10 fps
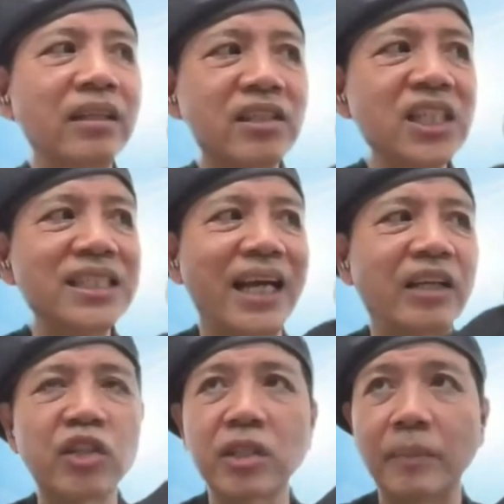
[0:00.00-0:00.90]
器材
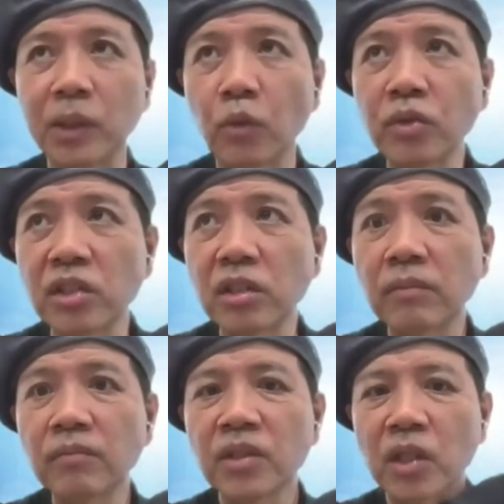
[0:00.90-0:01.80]
是什么东西？
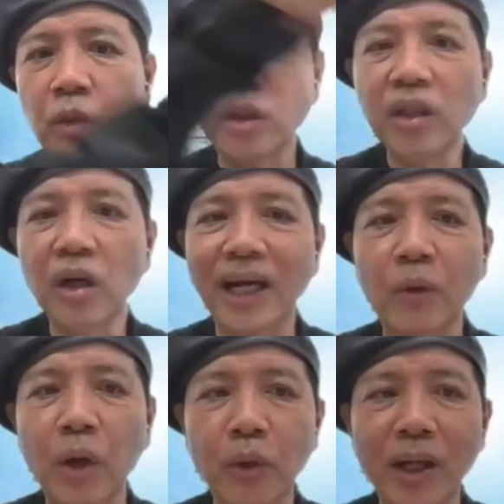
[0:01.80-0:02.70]
小轩，你要赶
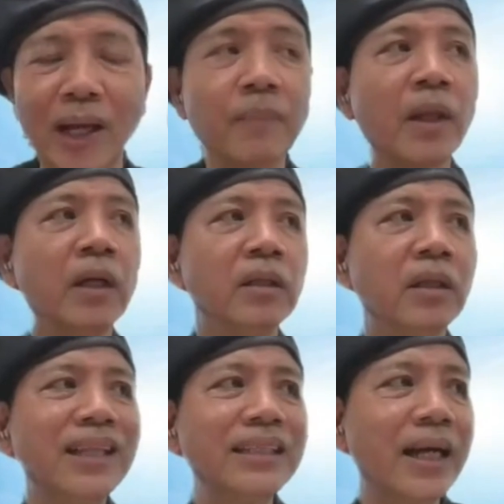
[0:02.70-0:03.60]
快回来，让
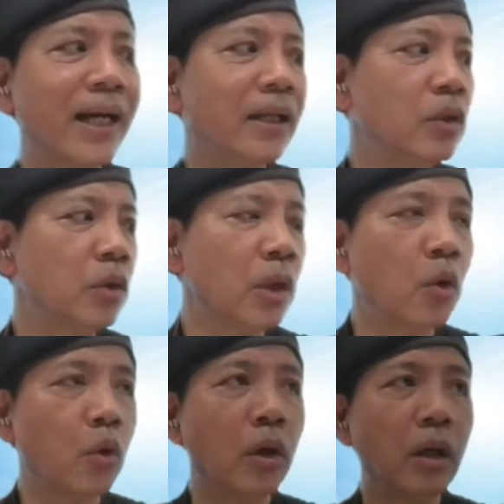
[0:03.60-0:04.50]
大家看，因为透
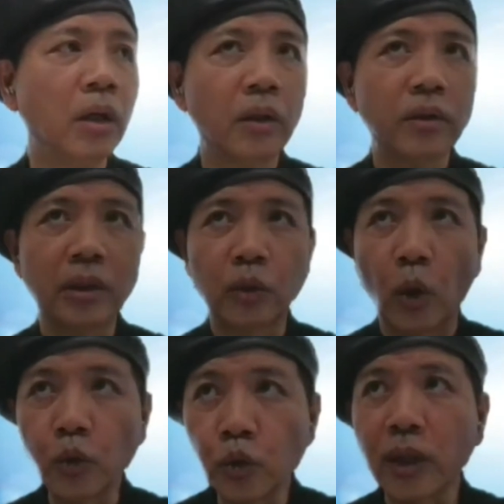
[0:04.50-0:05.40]
过
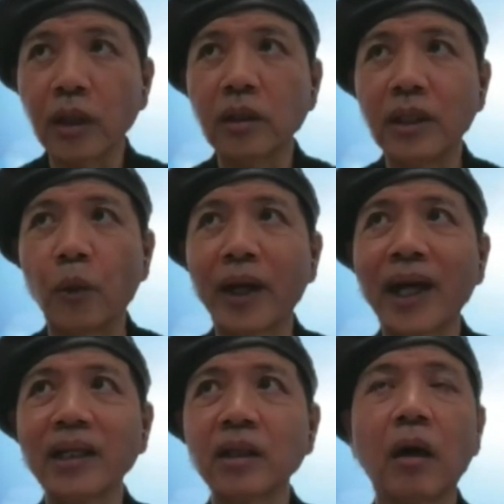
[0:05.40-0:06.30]
同学也会看
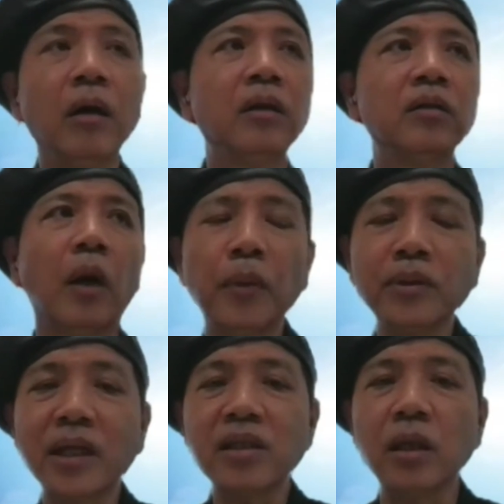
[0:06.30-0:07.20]
得到，导播
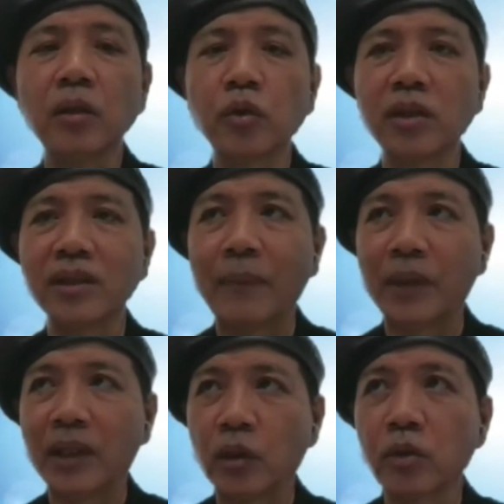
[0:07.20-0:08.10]
在这就是亚
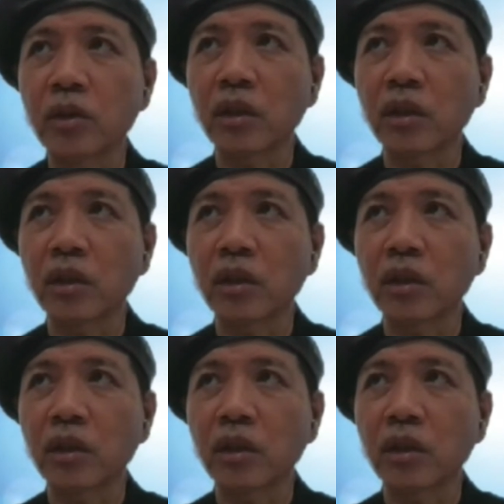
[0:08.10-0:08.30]
平，也就是